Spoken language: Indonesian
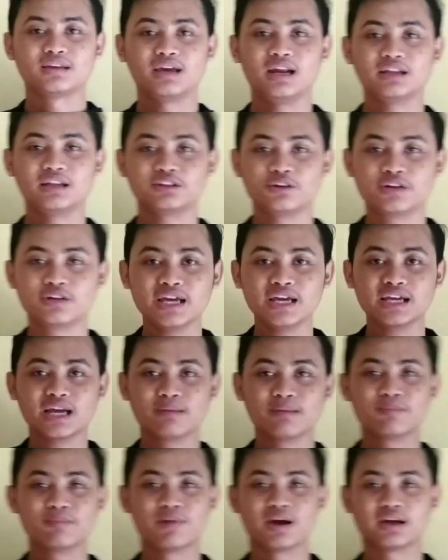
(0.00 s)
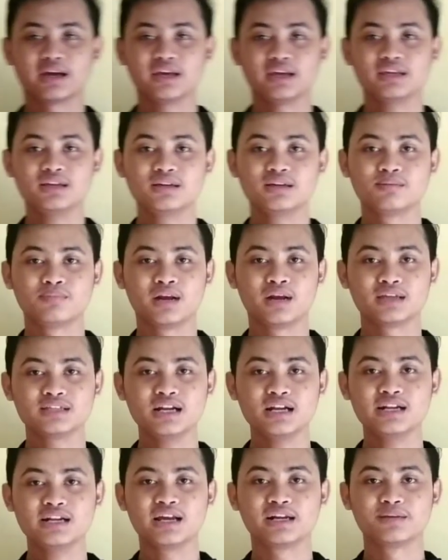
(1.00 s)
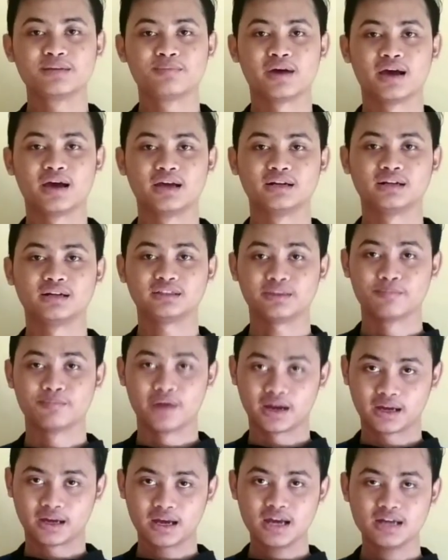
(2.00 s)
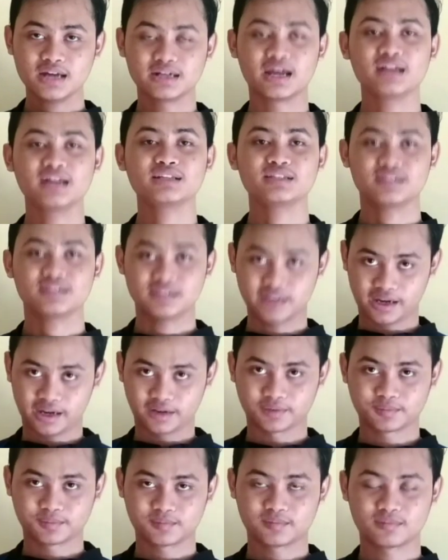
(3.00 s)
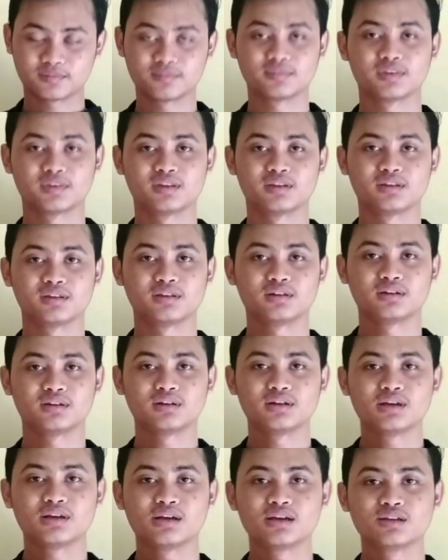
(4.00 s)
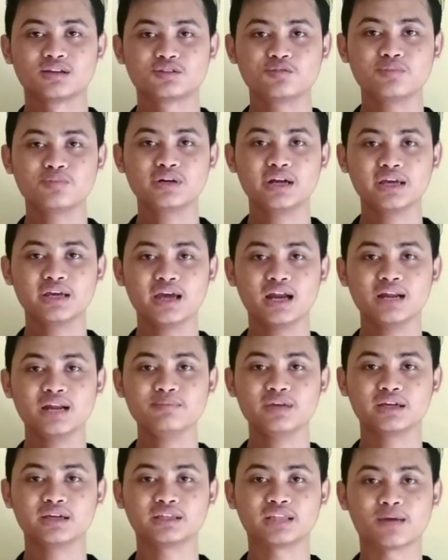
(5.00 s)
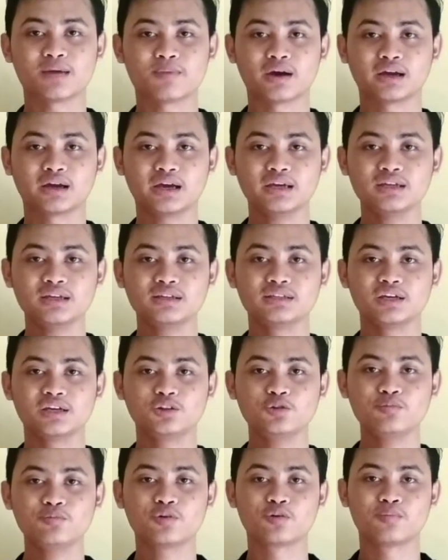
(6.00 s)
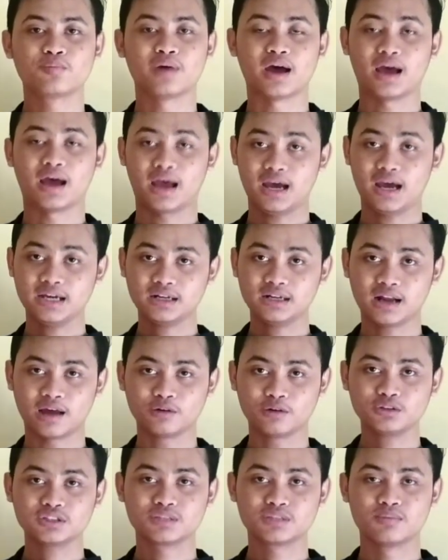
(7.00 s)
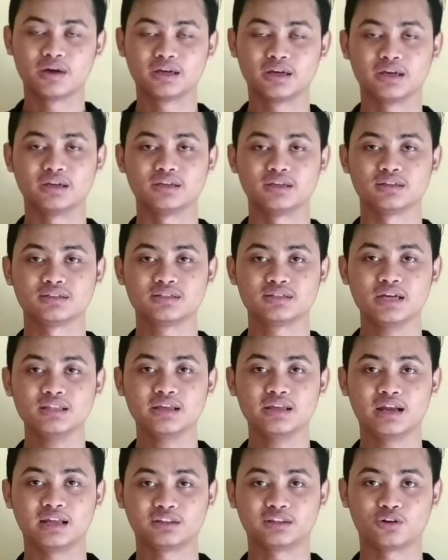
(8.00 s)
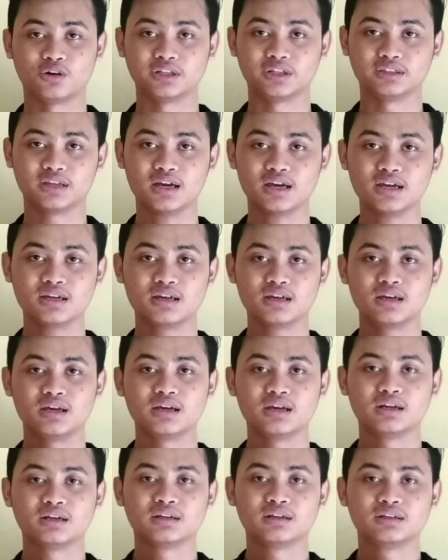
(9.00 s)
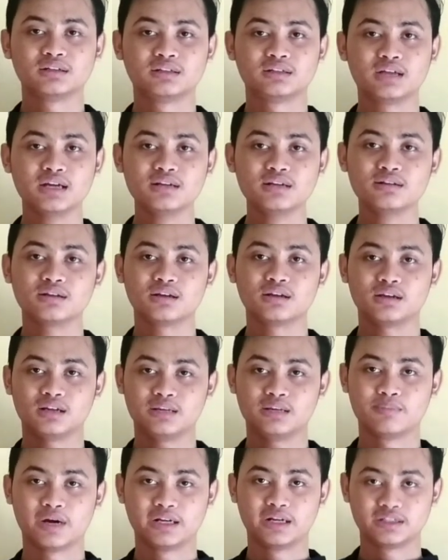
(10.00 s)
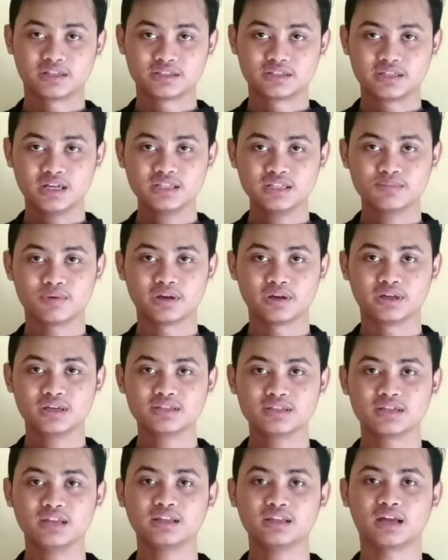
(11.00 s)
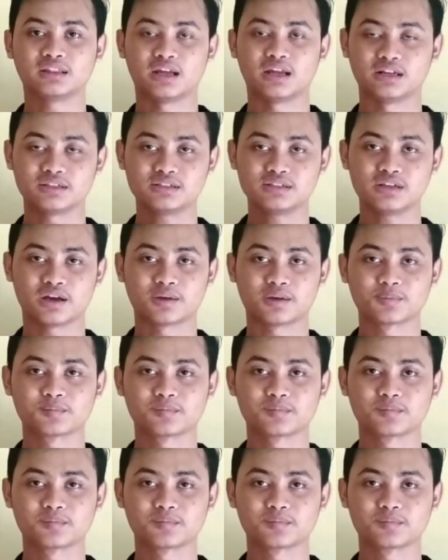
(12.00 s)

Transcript: Elektroda yang kami pakai berasal dari bahan tembaga dan seng. Sumber daya alam yang kita pakai yaitu berupa air laut sebagai zat elektrolitnya dan limbah deterjen sebagai zat katalisnya.